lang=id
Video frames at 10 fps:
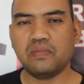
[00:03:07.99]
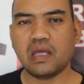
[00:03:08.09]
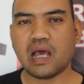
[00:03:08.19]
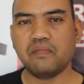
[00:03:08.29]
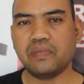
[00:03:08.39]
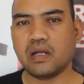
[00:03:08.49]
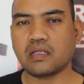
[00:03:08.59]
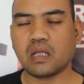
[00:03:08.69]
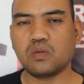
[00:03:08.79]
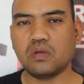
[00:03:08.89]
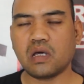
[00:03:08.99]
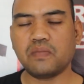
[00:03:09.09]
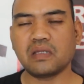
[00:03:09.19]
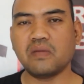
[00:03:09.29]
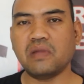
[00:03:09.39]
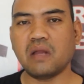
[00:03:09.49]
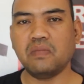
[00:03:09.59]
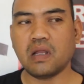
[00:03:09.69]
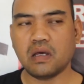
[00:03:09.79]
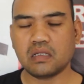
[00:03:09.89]
lebih hampir satu apa sembilan
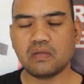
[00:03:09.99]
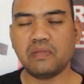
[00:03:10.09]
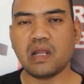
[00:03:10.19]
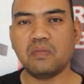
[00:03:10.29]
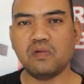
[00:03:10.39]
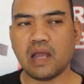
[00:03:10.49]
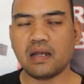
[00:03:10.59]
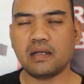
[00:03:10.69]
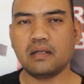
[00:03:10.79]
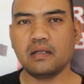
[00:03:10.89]
bulan, 9 bulan.